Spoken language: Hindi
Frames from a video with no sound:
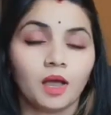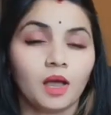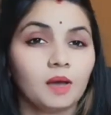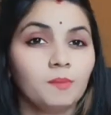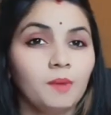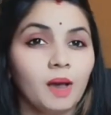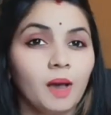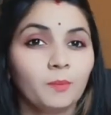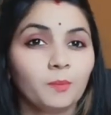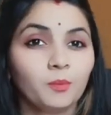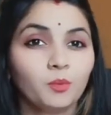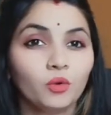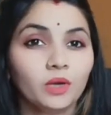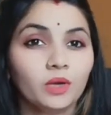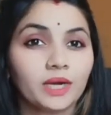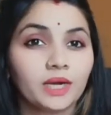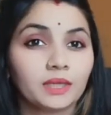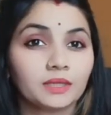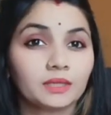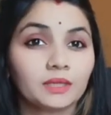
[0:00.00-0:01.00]
अब आपको
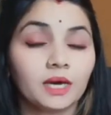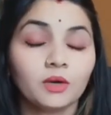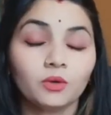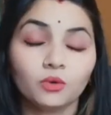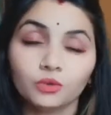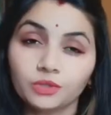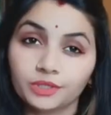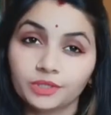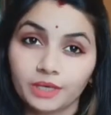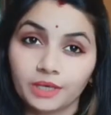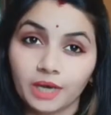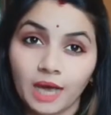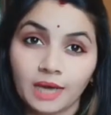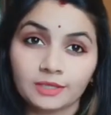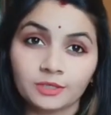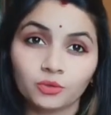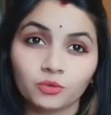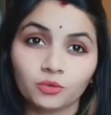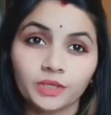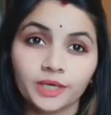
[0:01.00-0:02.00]
लगातार उस
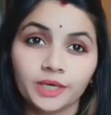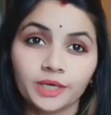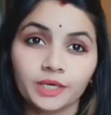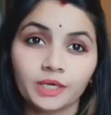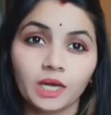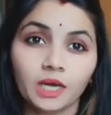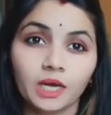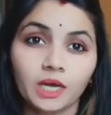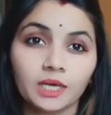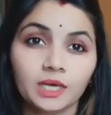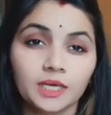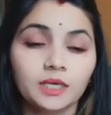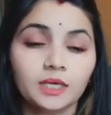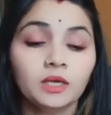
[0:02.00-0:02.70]
ग्लास को देखना है